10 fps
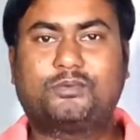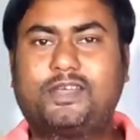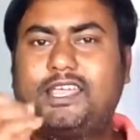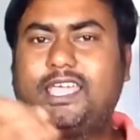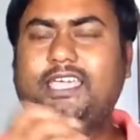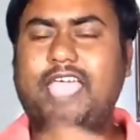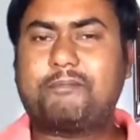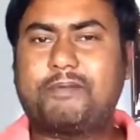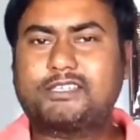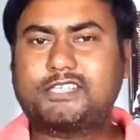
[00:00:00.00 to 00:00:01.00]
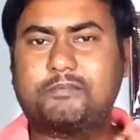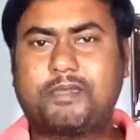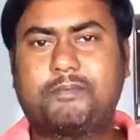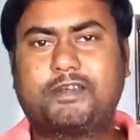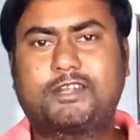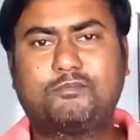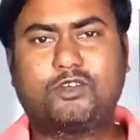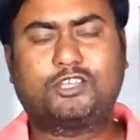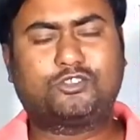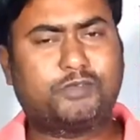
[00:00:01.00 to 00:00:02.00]
তো ফ্রেন্ড এই অ্যাপারচার ব্যাপারটা
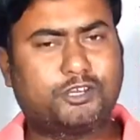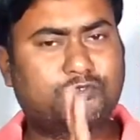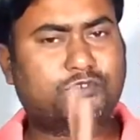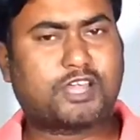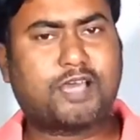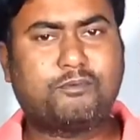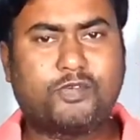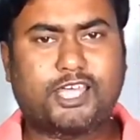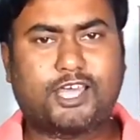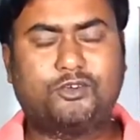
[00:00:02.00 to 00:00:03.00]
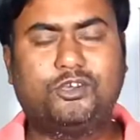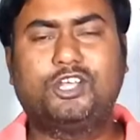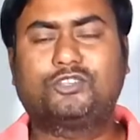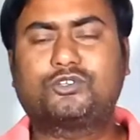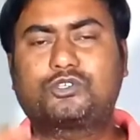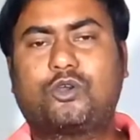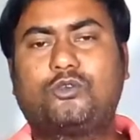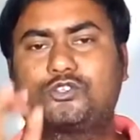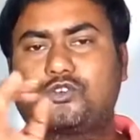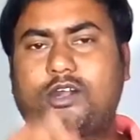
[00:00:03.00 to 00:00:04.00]
মনে হয় তোমার একটু টাফ হয়ে গেল তো
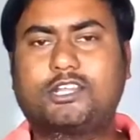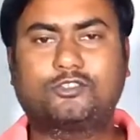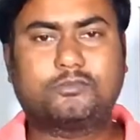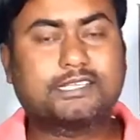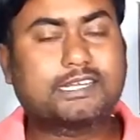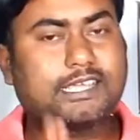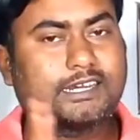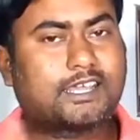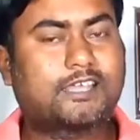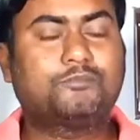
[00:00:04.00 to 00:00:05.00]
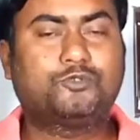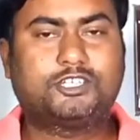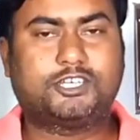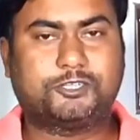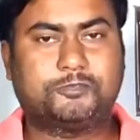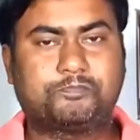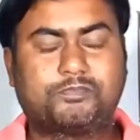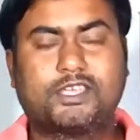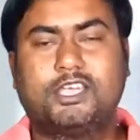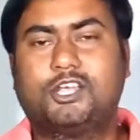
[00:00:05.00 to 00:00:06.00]
চলো শর্টে তোমাদেরকে এটাকে বুঝিয়ে দিই
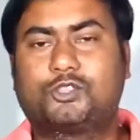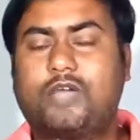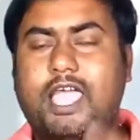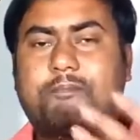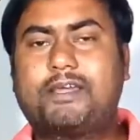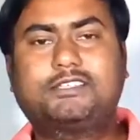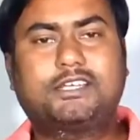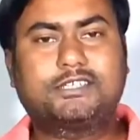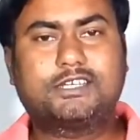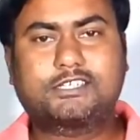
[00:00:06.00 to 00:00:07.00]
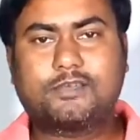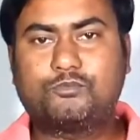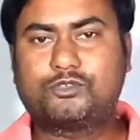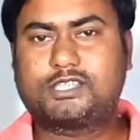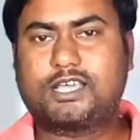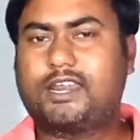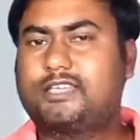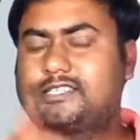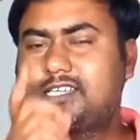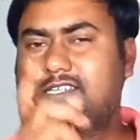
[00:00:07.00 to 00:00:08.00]
তো অ্যাপারচার জিনিসটা বুঝতে গেলে
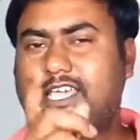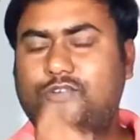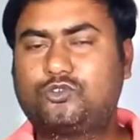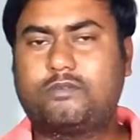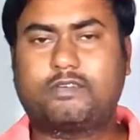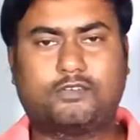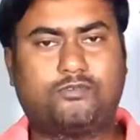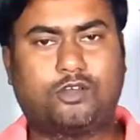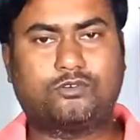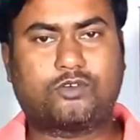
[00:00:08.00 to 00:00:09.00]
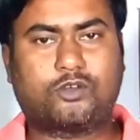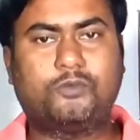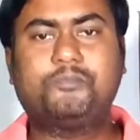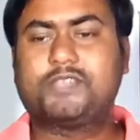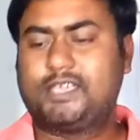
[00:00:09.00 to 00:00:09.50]
জাস্ট একটু আমাকে ফলো করো